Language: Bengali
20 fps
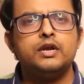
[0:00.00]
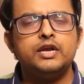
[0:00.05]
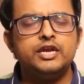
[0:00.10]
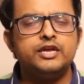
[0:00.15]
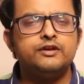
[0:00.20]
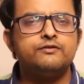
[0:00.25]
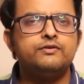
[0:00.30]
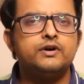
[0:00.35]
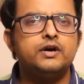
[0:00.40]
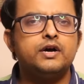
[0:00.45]

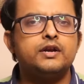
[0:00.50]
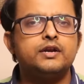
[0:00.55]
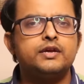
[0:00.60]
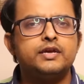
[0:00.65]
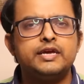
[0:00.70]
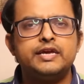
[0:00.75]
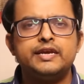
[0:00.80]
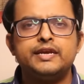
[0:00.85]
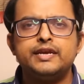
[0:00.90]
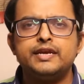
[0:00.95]
লিভার
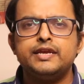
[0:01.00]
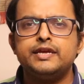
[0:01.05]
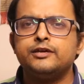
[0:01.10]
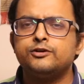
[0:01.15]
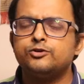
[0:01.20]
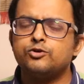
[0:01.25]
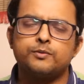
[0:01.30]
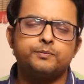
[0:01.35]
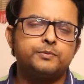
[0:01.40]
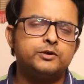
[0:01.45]
কিডনি
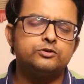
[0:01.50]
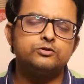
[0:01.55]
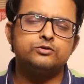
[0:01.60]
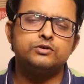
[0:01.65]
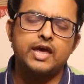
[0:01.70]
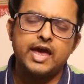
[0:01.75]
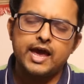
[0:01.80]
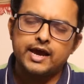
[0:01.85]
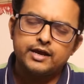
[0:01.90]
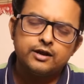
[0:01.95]
সব কিছু
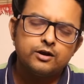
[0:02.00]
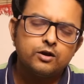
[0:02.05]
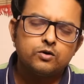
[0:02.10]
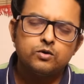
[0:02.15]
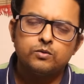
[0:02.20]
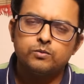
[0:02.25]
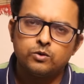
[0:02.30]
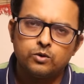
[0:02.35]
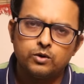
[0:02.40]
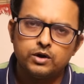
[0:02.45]
একই
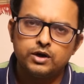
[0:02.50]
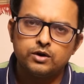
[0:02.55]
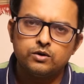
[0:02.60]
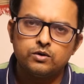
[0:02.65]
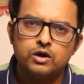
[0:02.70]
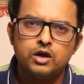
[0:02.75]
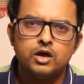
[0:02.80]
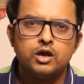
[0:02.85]
রকম হলেও